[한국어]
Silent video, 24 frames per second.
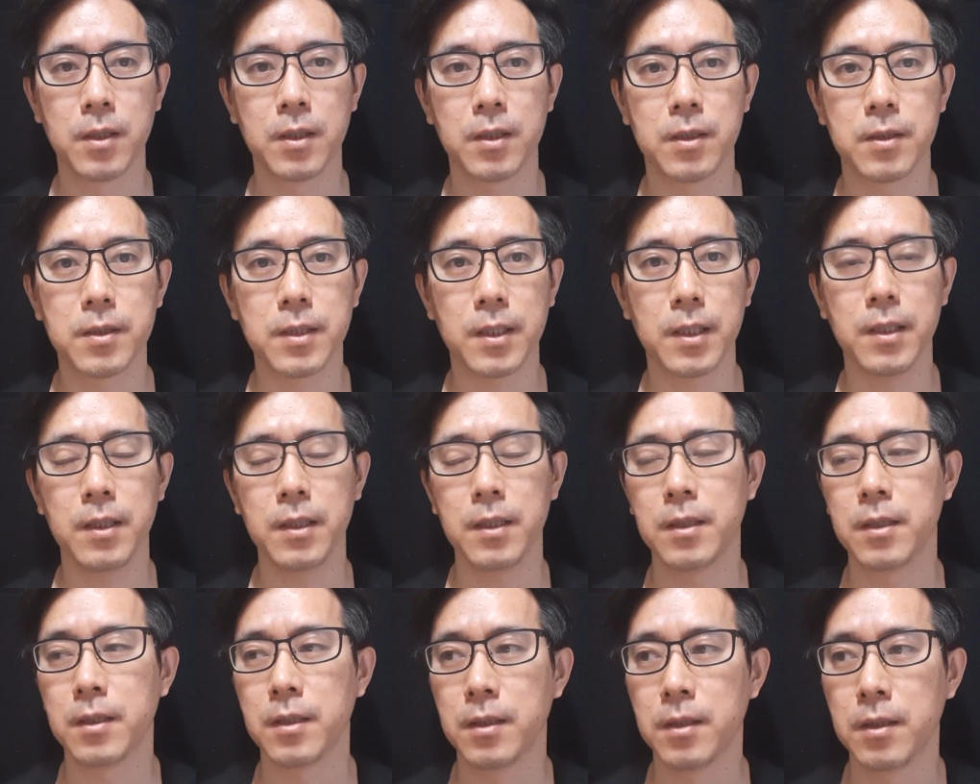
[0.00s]
근데
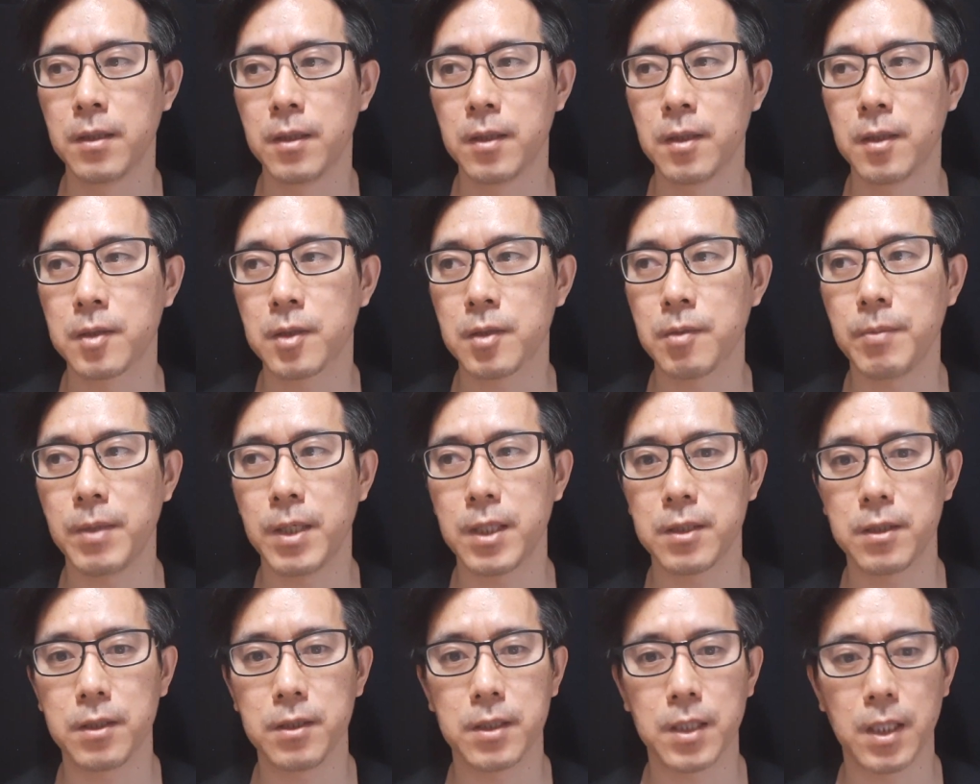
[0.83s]

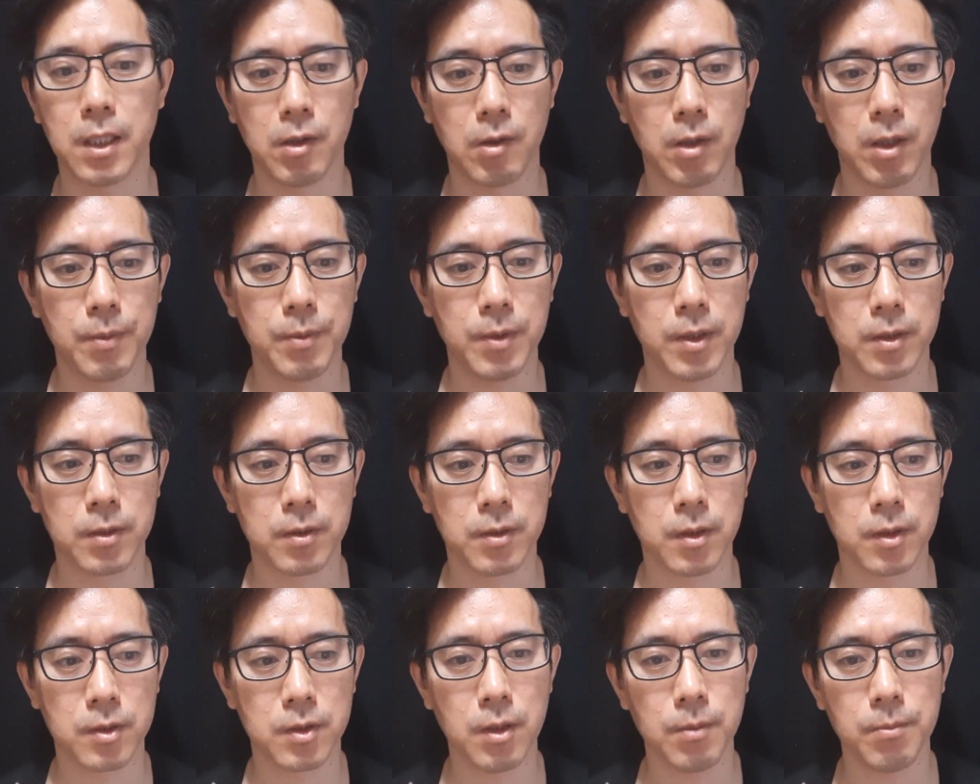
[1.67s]
천만 원이다라고 하면
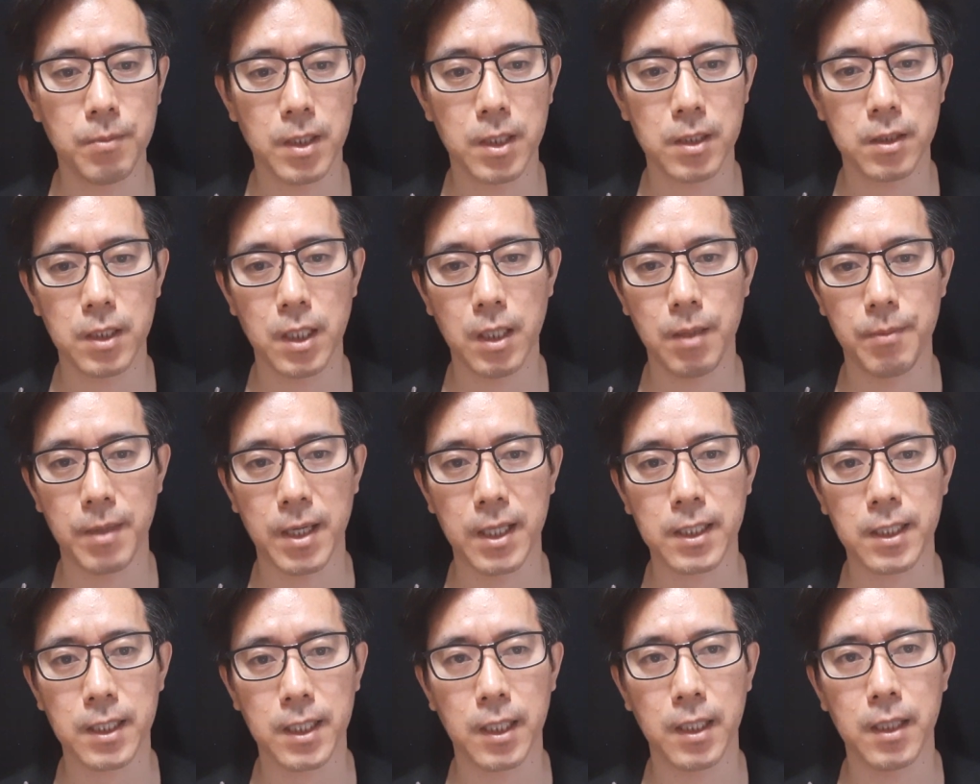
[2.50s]
그 천만 원에
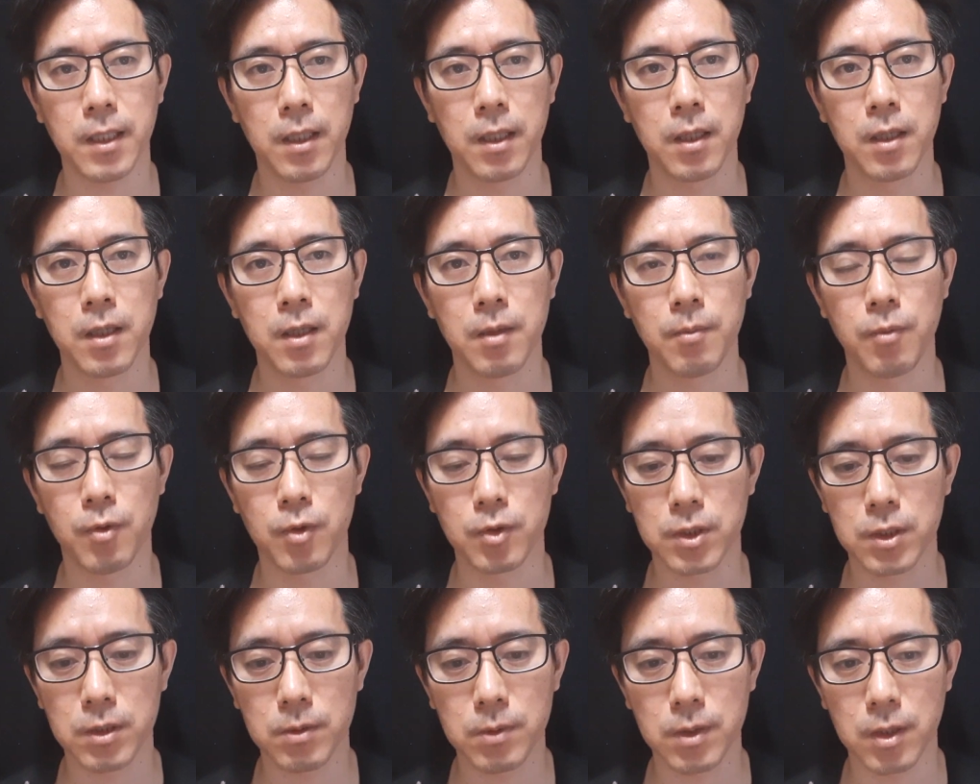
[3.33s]
맞게
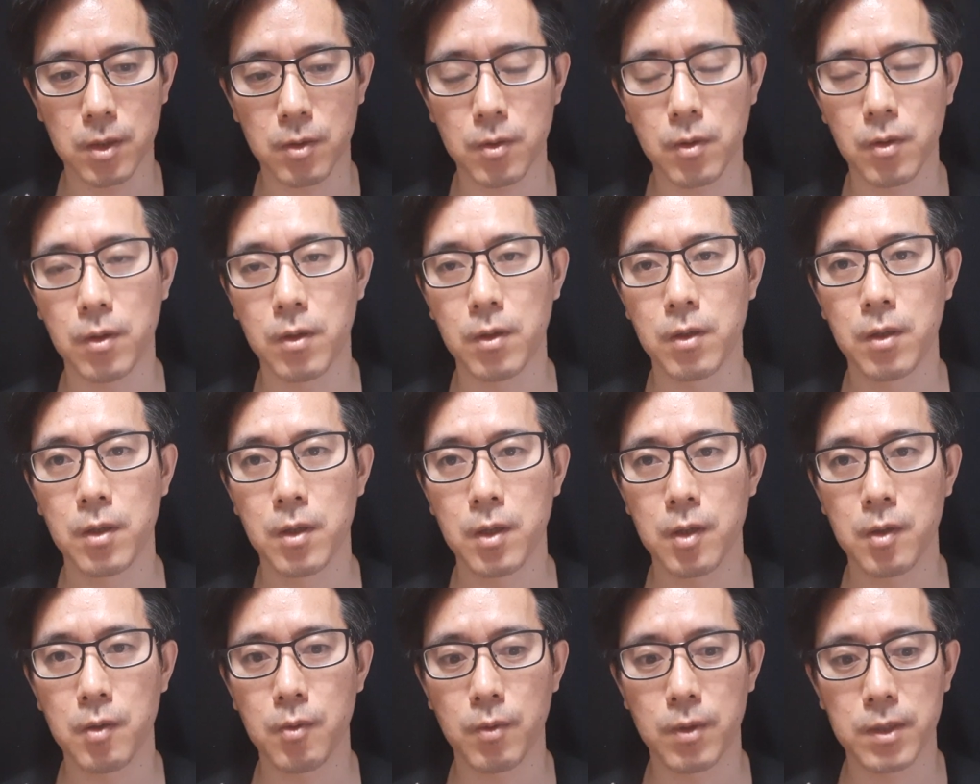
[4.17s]
보증금 걸고
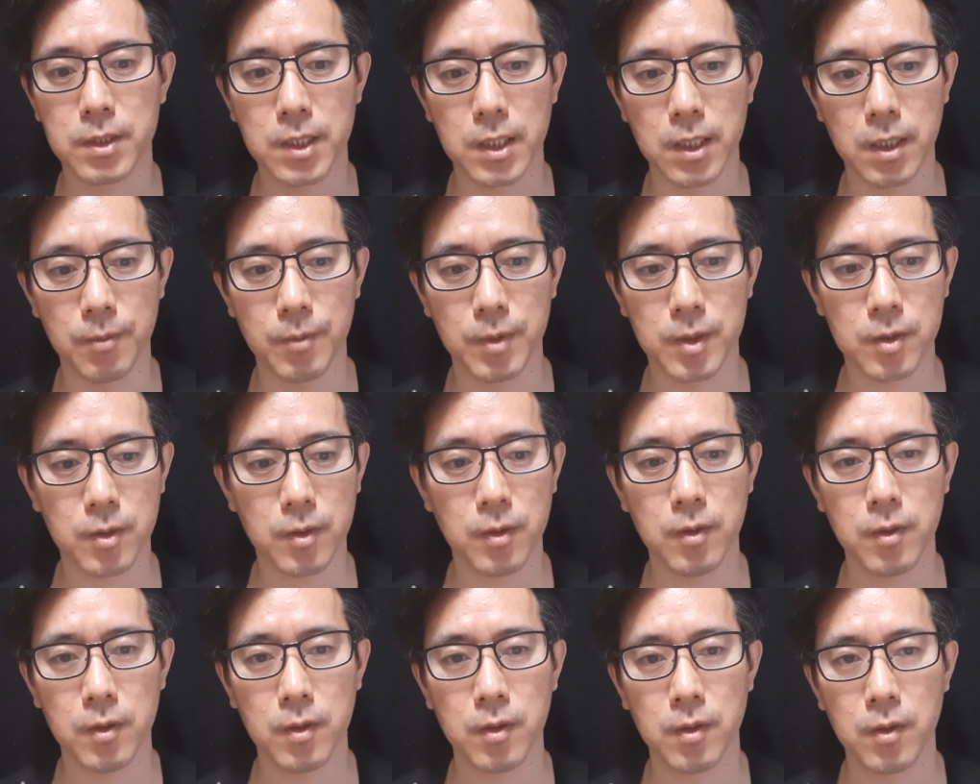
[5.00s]
월세
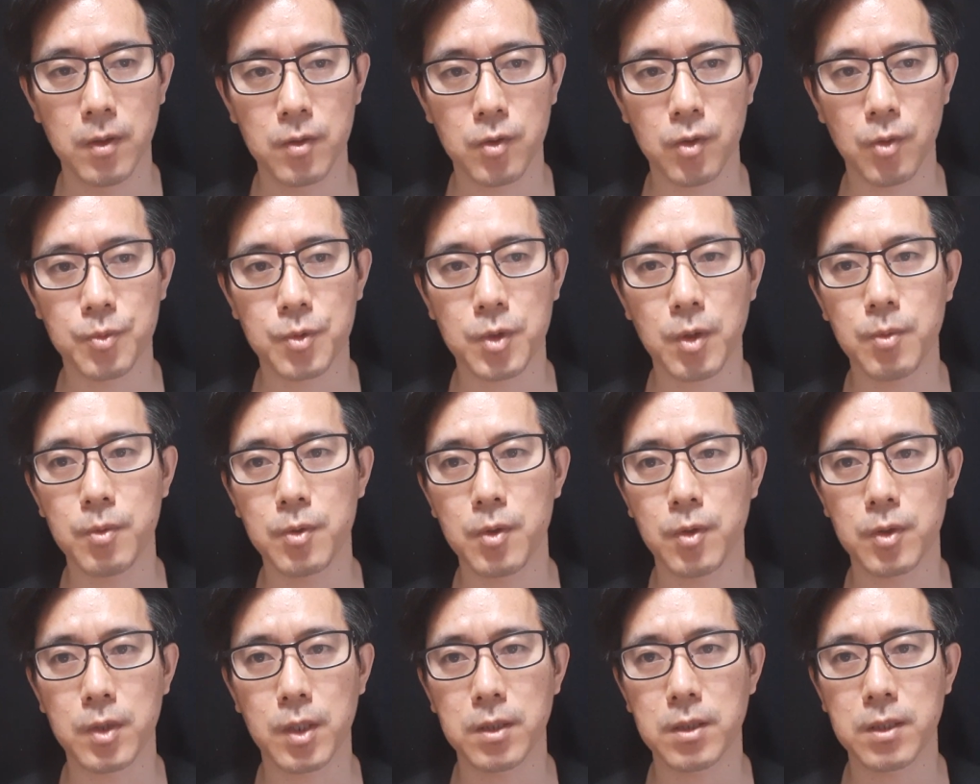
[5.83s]
내면서 좀 좁은
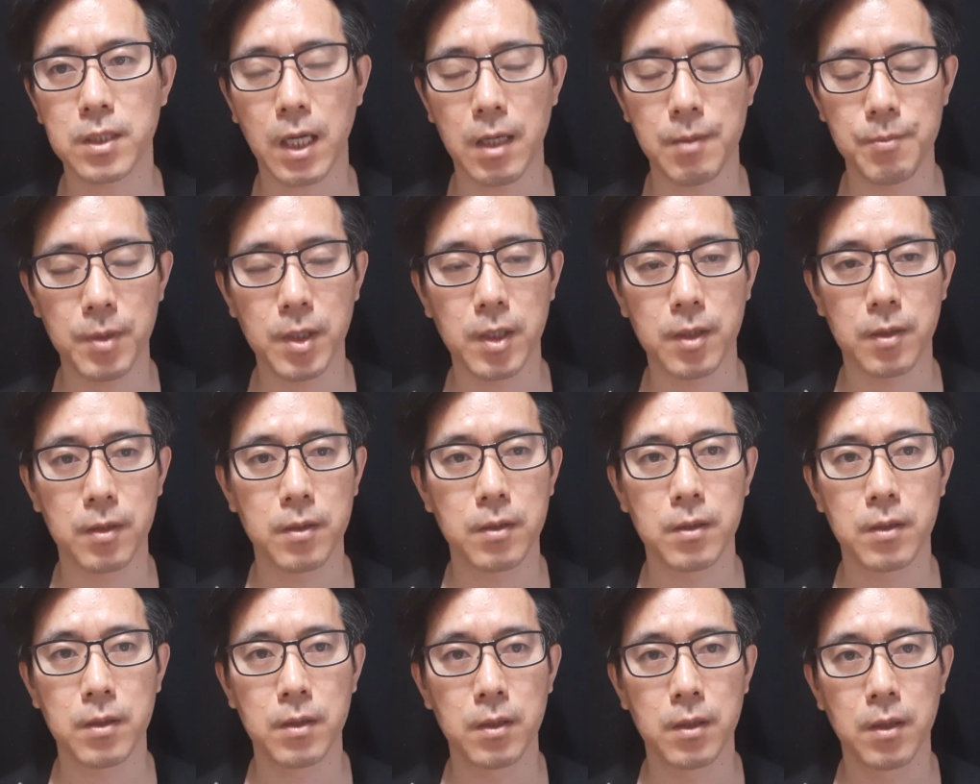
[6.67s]
곳에서 살면
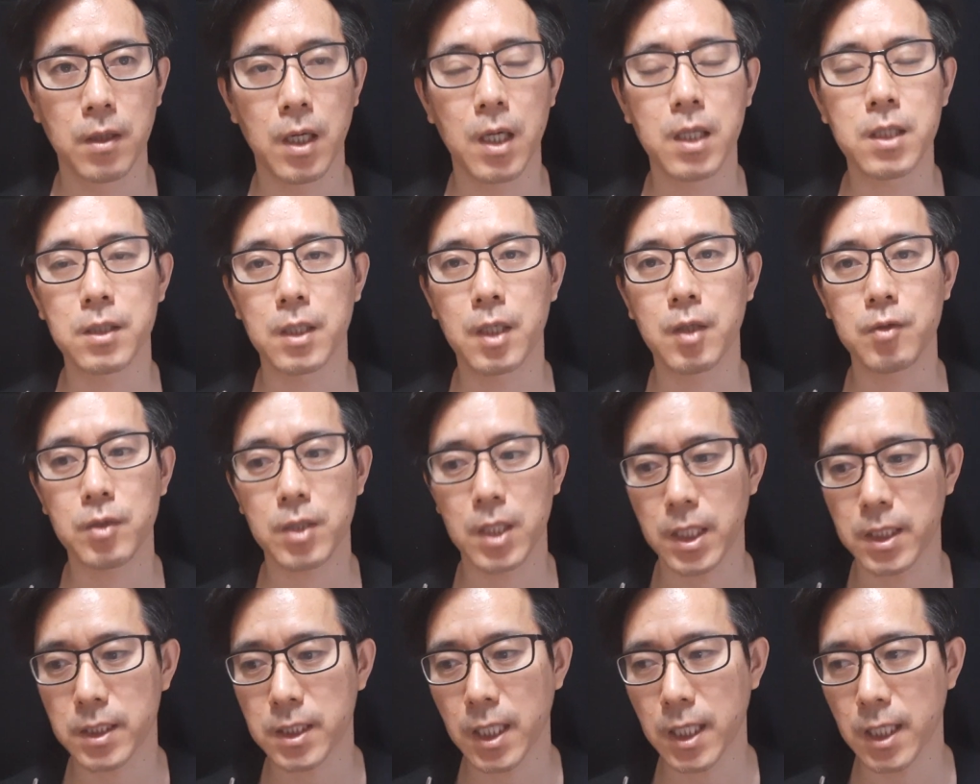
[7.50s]
아, 그래도
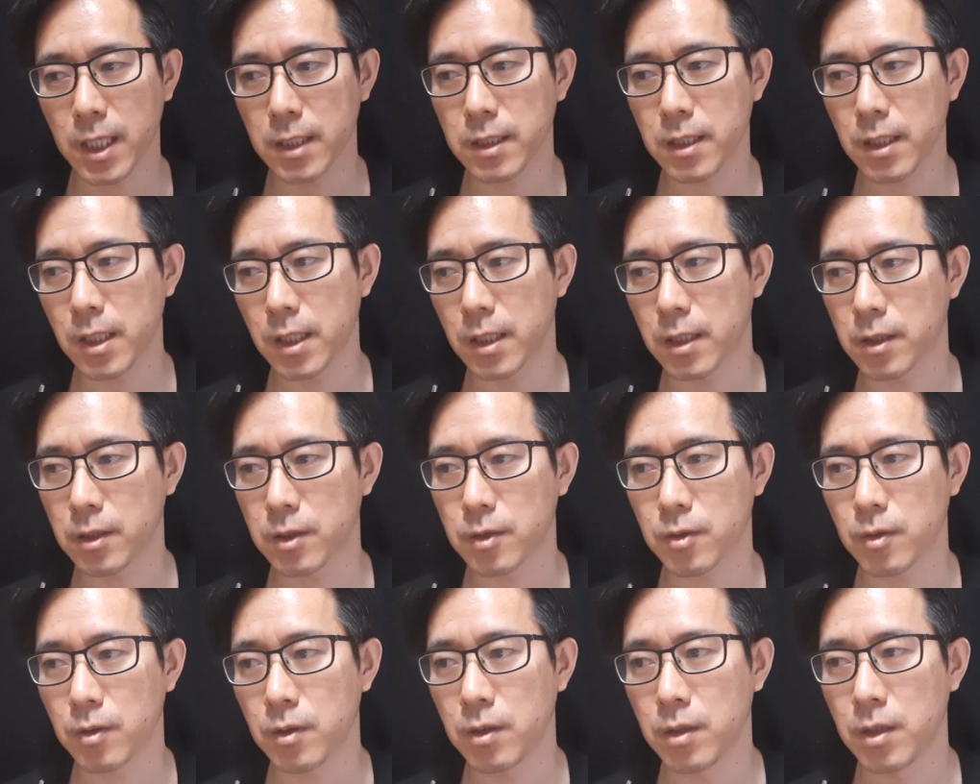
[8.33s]
살, 살아간다라는
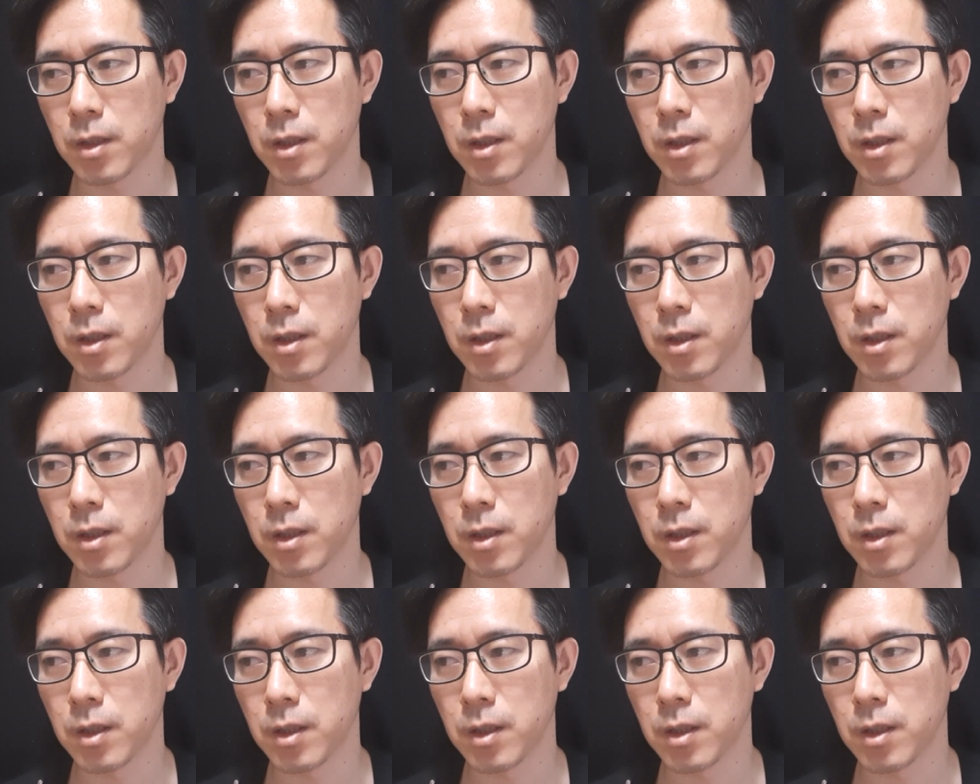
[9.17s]
거죠.